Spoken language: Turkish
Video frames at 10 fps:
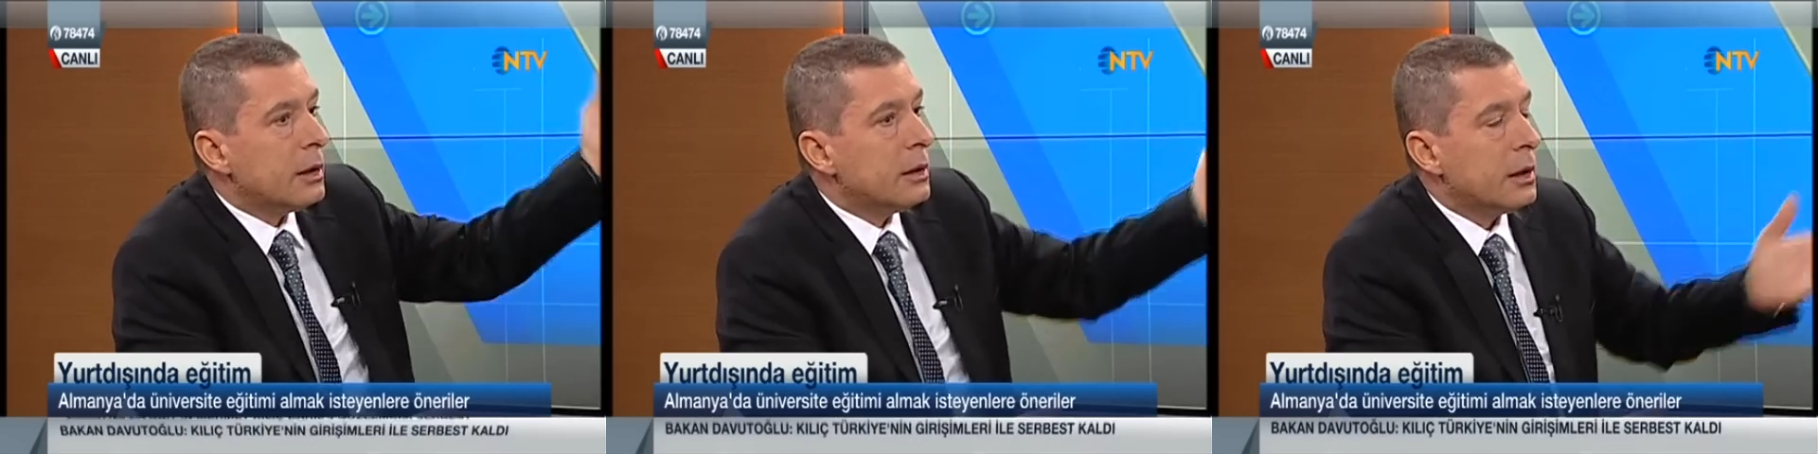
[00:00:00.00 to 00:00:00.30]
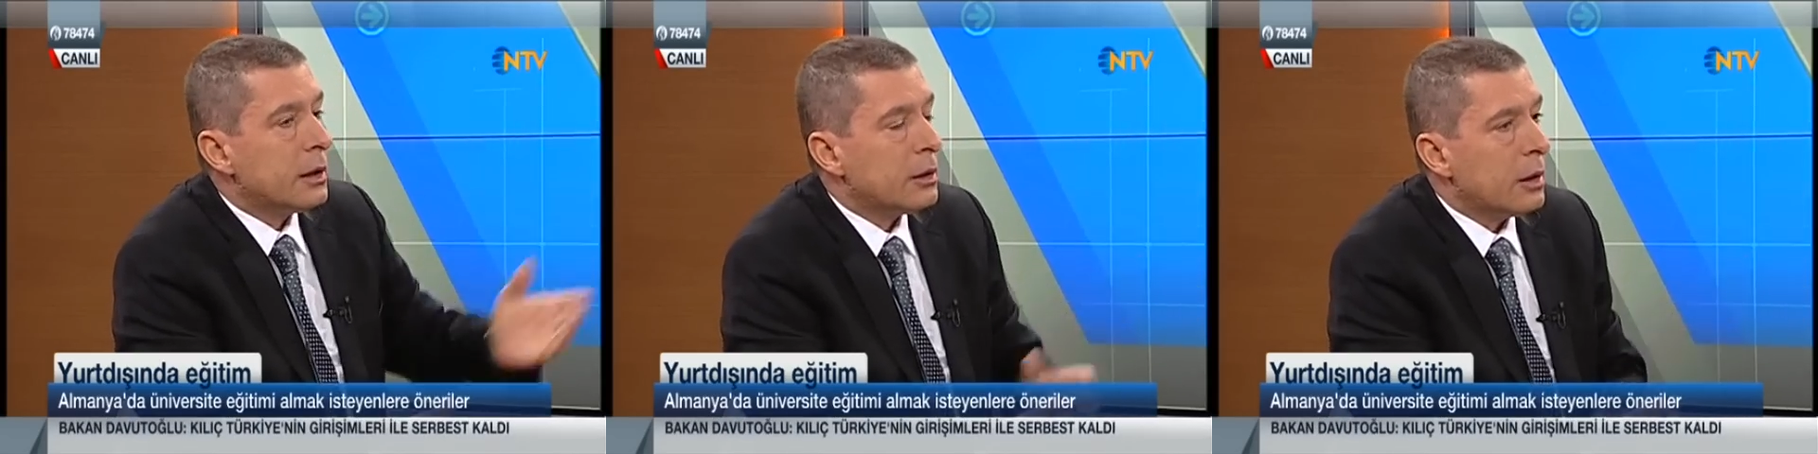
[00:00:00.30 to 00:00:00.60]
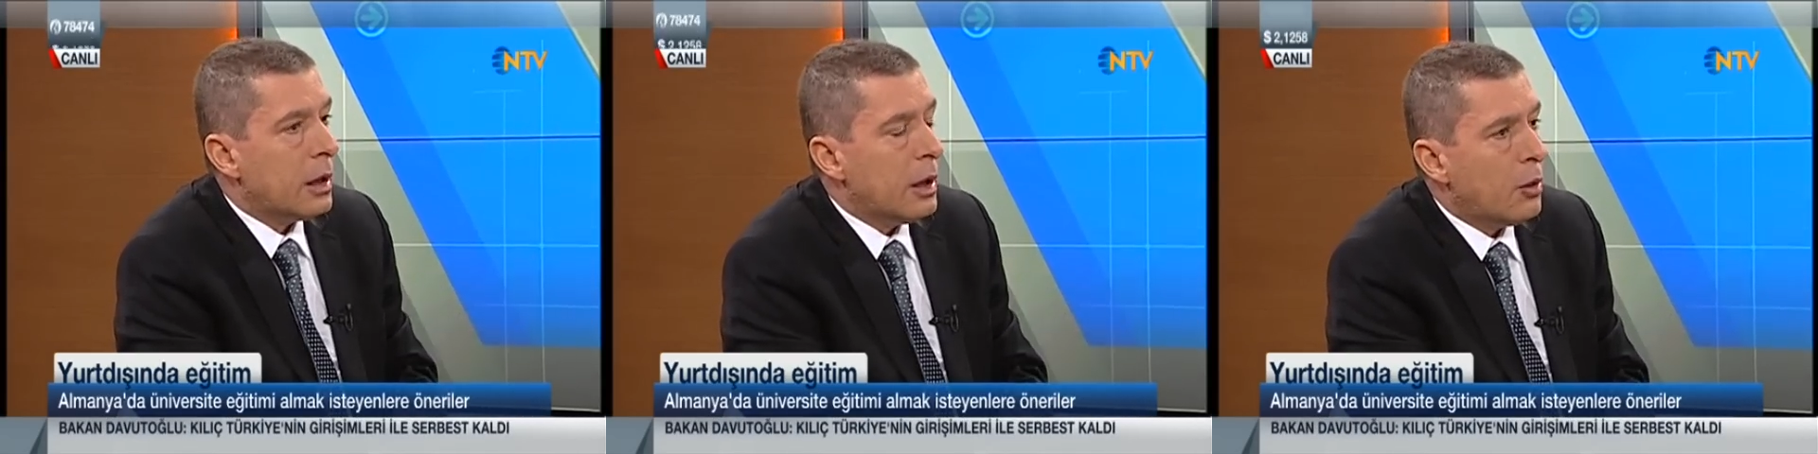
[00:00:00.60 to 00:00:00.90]

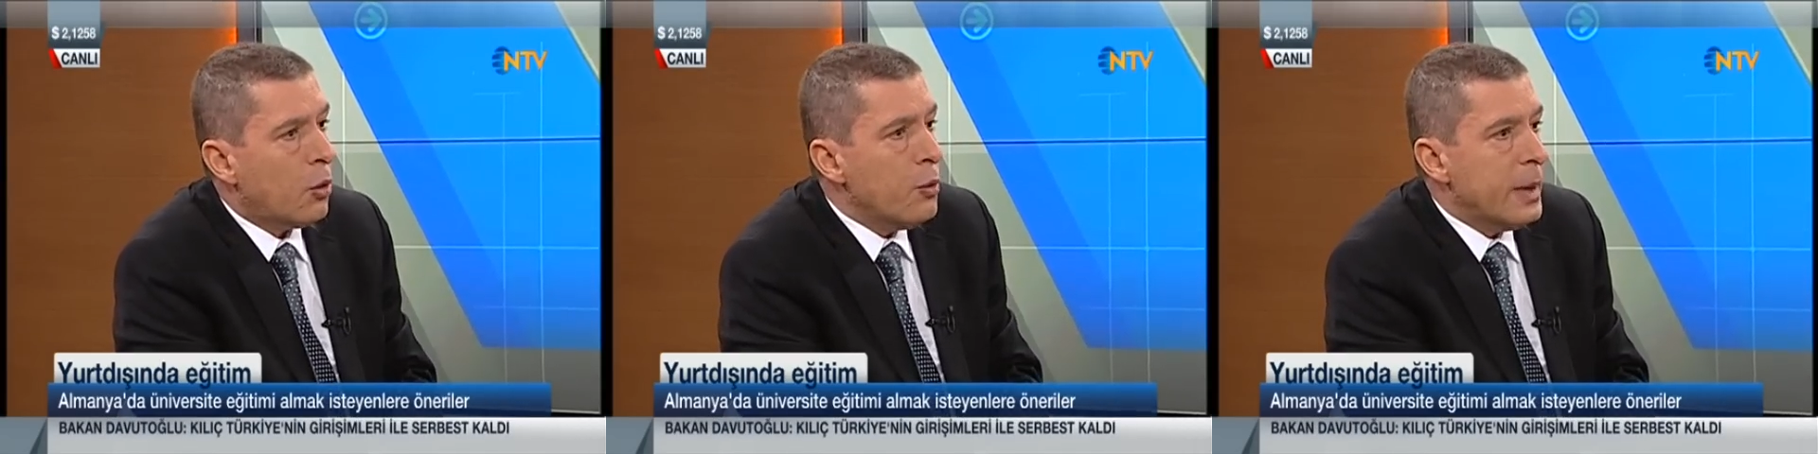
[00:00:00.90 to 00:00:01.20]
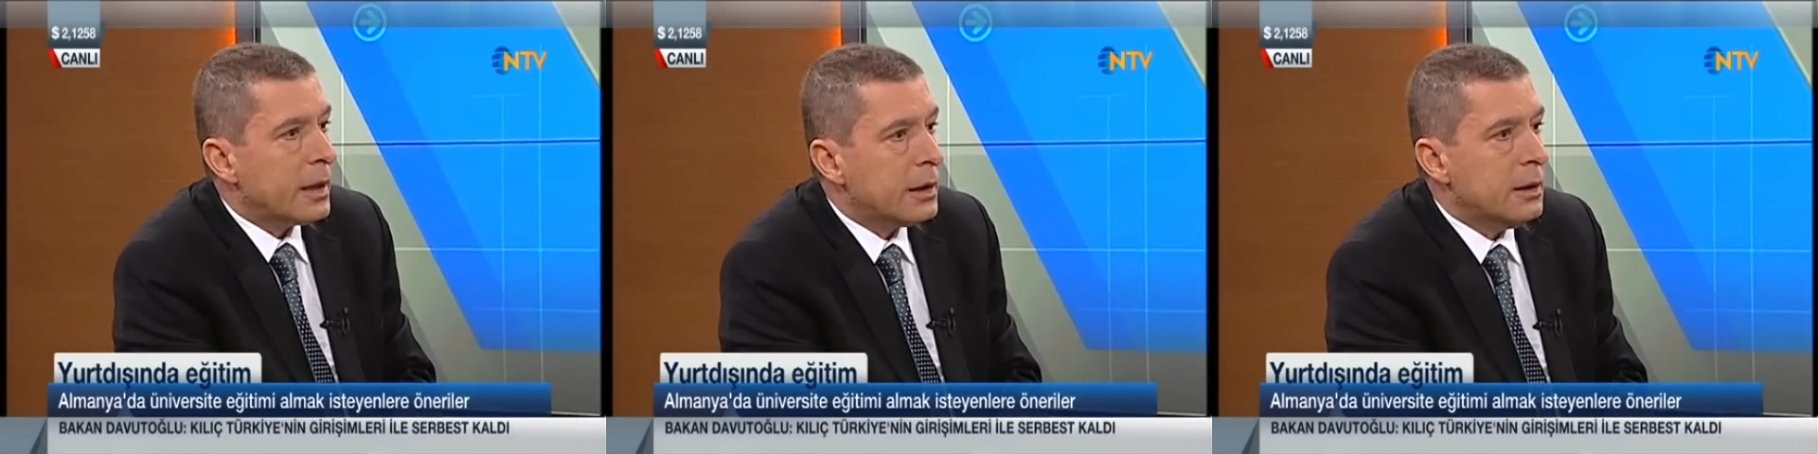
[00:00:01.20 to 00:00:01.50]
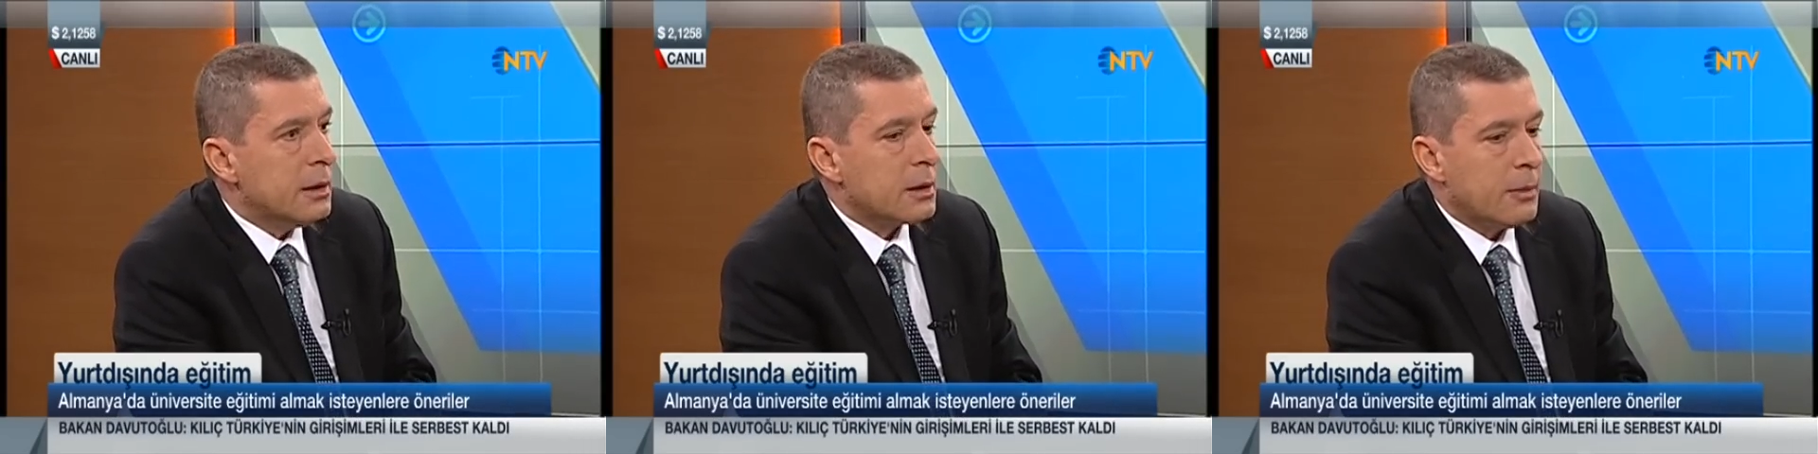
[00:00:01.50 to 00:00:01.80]
İngiltere'de e, okumaya
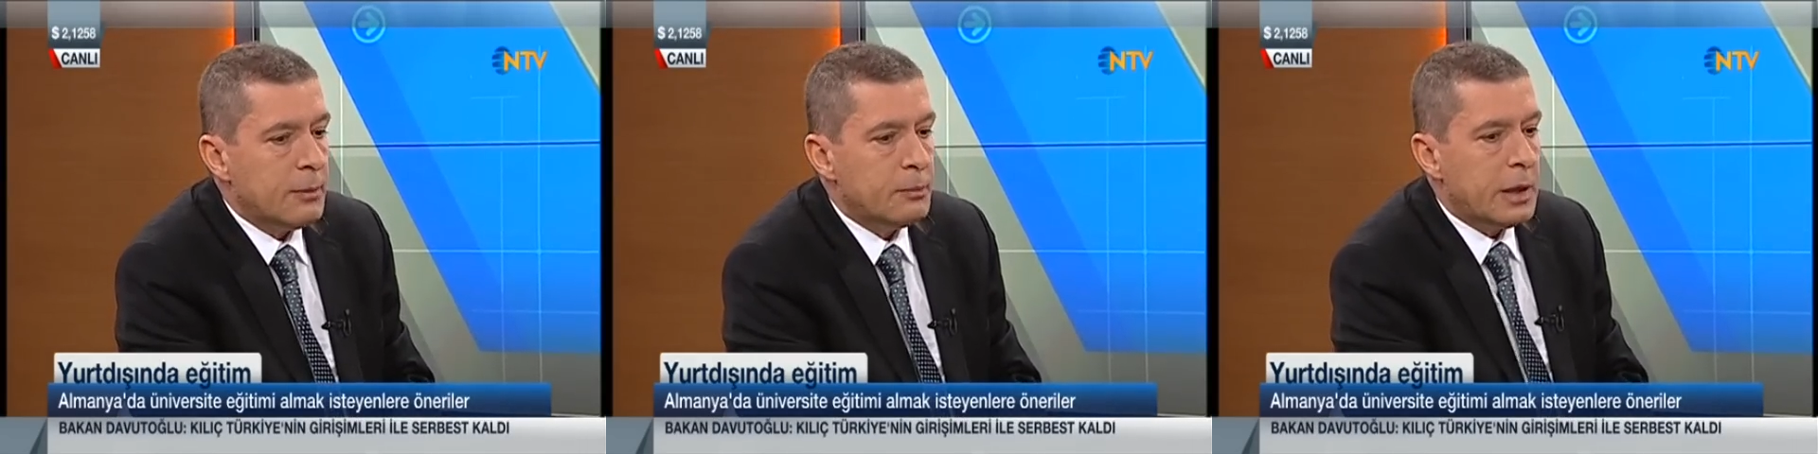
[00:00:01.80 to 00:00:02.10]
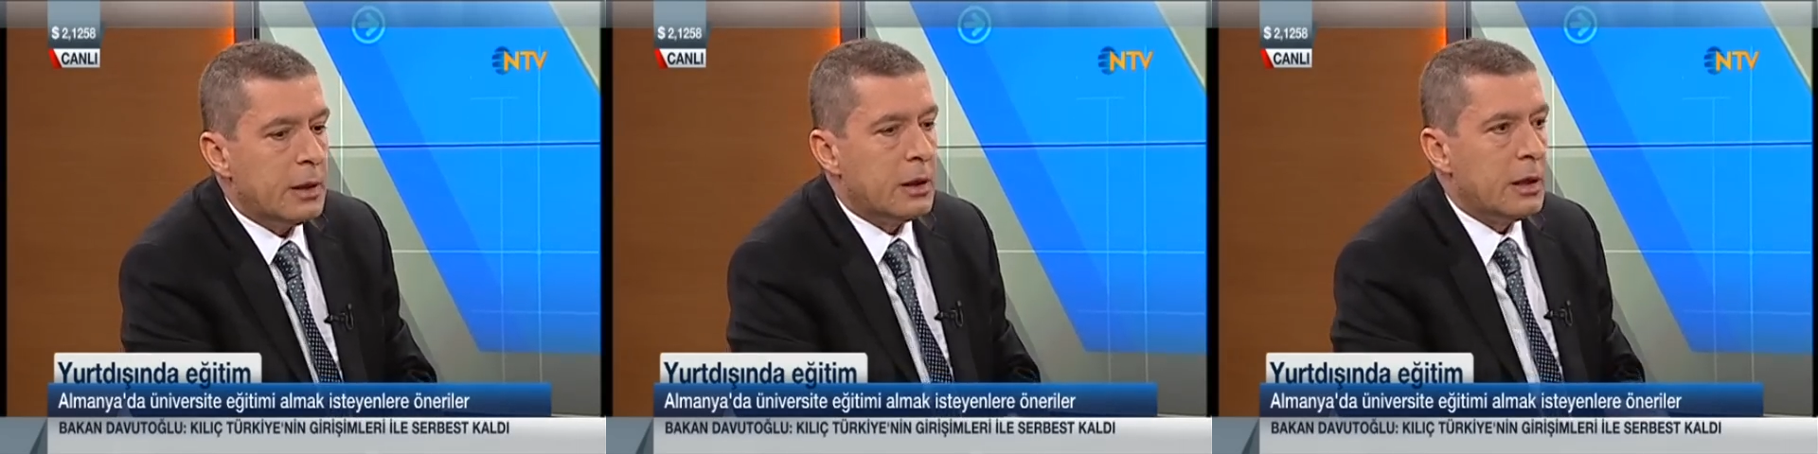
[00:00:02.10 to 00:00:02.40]
gittiğin zaman bir